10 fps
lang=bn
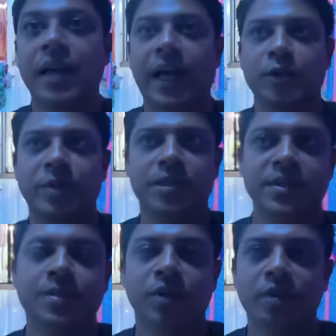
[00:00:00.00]
এত বেশি
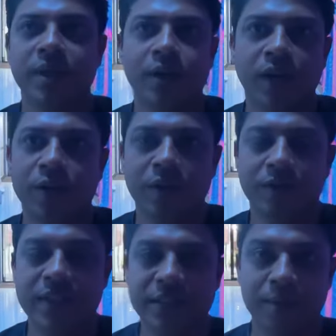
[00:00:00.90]
বেশি পরিমাণ অর্ডার করে
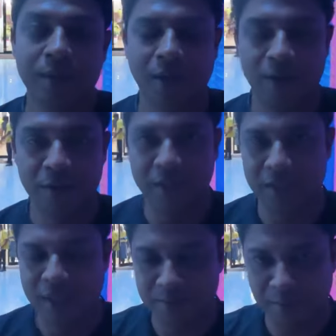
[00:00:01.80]
ফেলেছিলাম খাবারগুলো
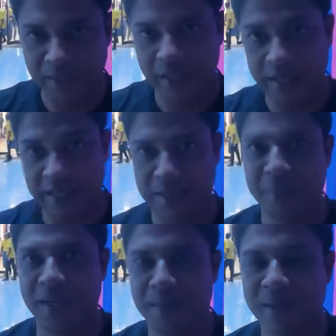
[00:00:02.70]
ঠিকঠাকভাবে খেতে
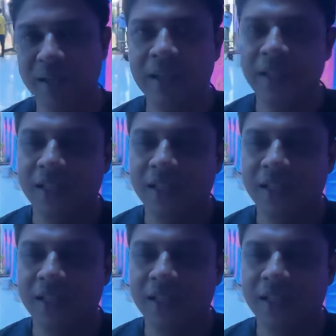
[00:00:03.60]
পারলাম না